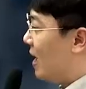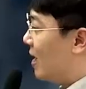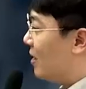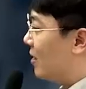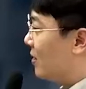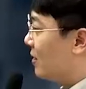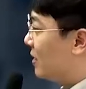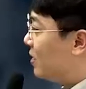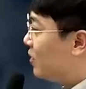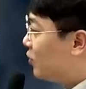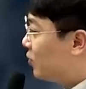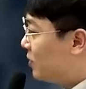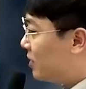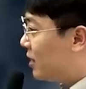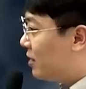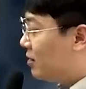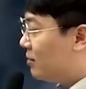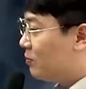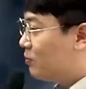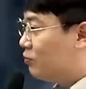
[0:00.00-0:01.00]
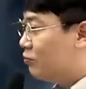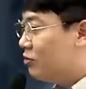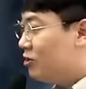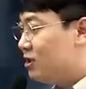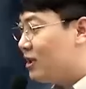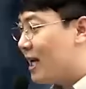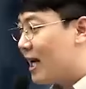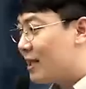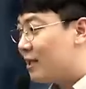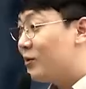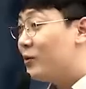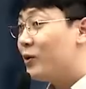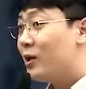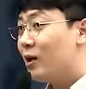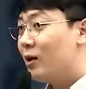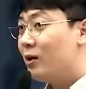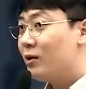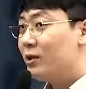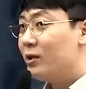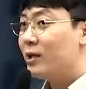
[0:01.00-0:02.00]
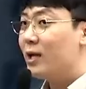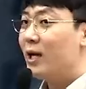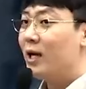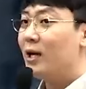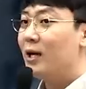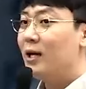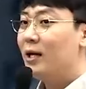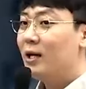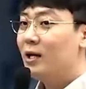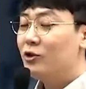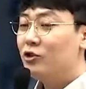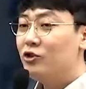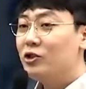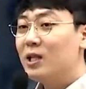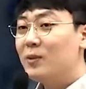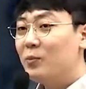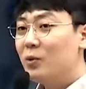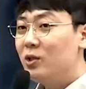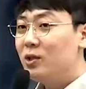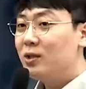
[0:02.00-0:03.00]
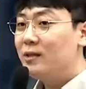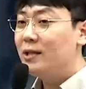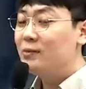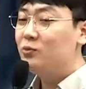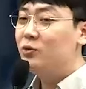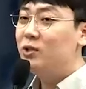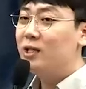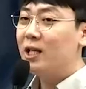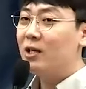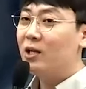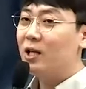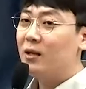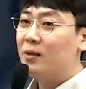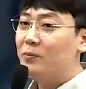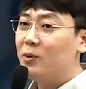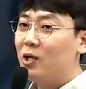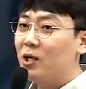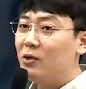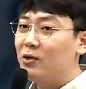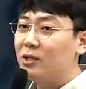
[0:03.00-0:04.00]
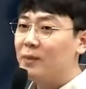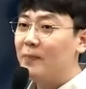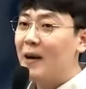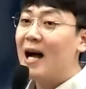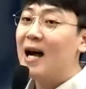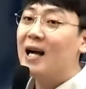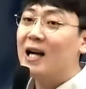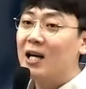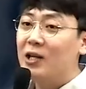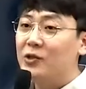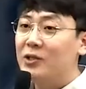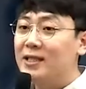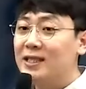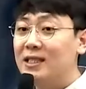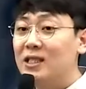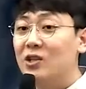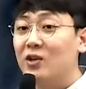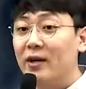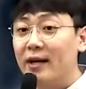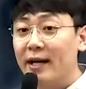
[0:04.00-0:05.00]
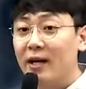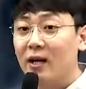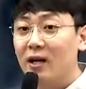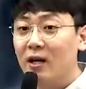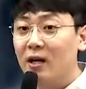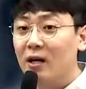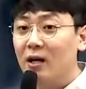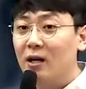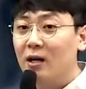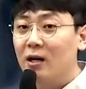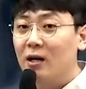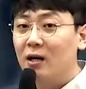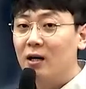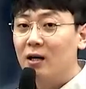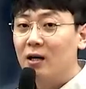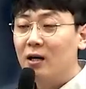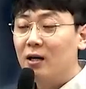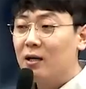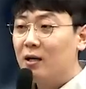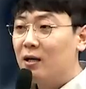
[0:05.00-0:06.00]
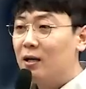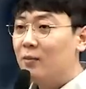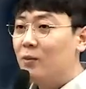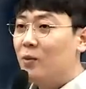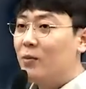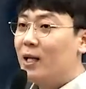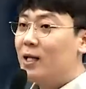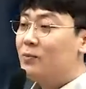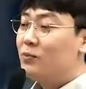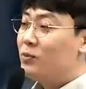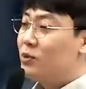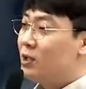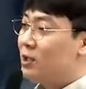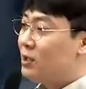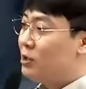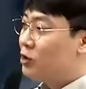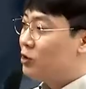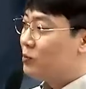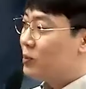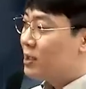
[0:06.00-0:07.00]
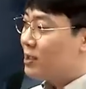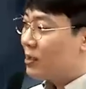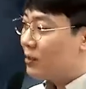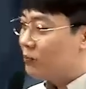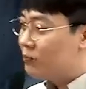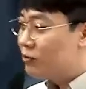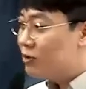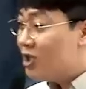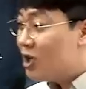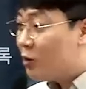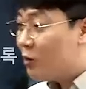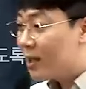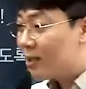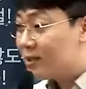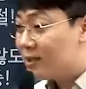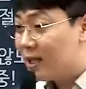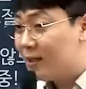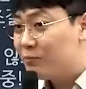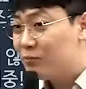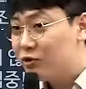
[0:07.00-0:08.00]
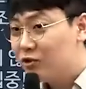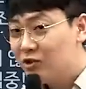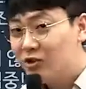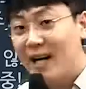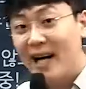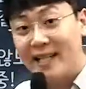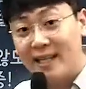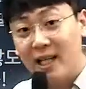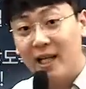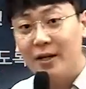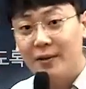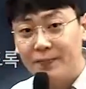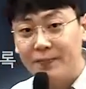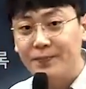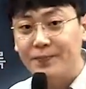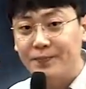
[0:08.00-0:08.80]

어, 기출문제는 푸는 게 아니고요. 이렇게 출제 포인트와 문제 해결에 필요한 것을 파악하기 위해 쓰는 거예요. 뭐 많은 분들이 기출문제 자꾸 풀려고 하는데 푸는 거 아니에요.